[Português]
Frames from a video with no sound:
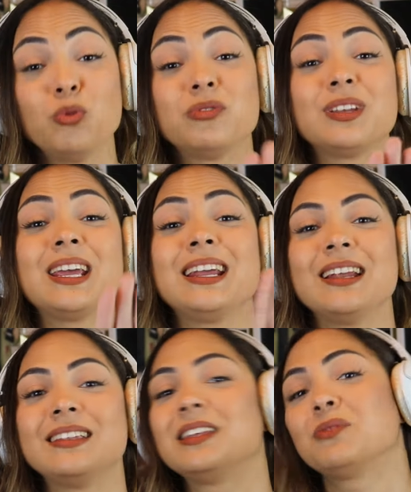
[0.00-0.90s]
O
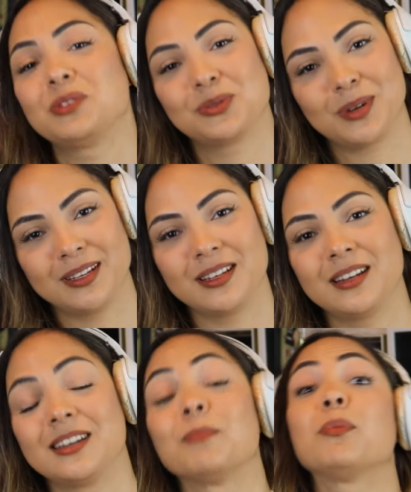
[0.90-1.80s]
trailer deu isso a
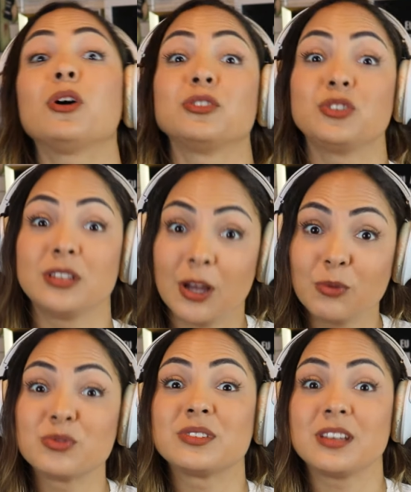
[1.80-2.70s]
entender. Pode
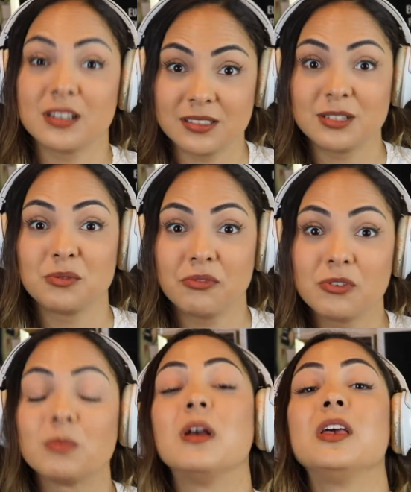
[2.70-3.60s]
não ser assim no
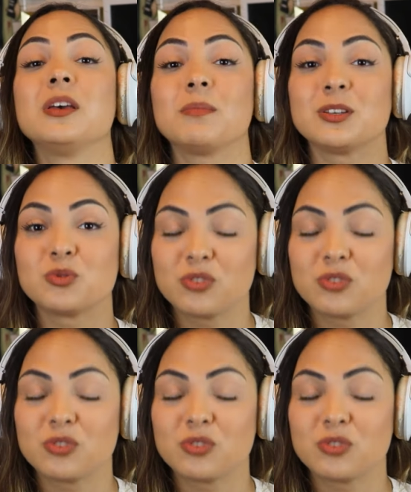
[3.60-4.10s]
filme, mas o